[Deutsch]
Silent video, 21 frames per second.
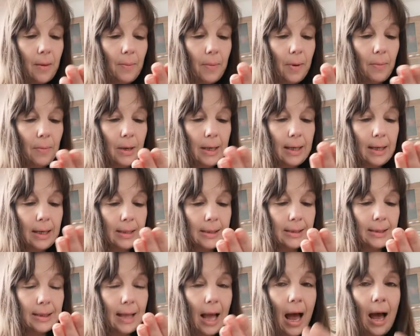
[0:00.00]
beim
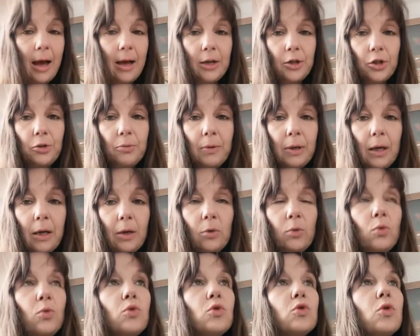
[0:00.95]
Lesen nahe schwer
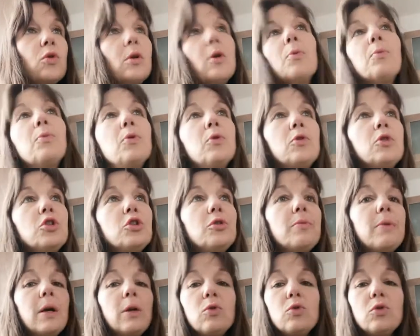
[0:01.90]
tust oder ob du dir
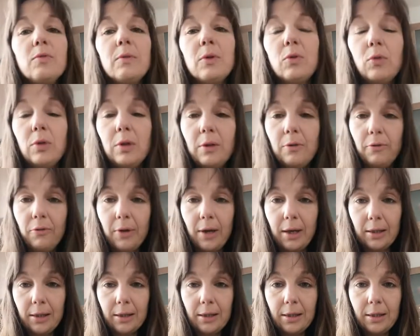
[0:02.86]
schwer tust, wenn du in die
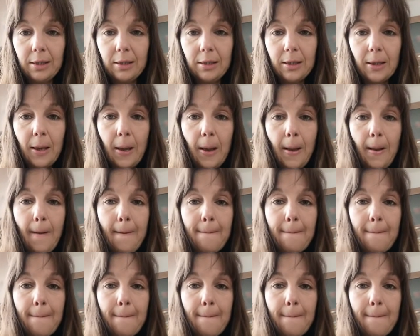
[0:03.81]
Ferne siehst,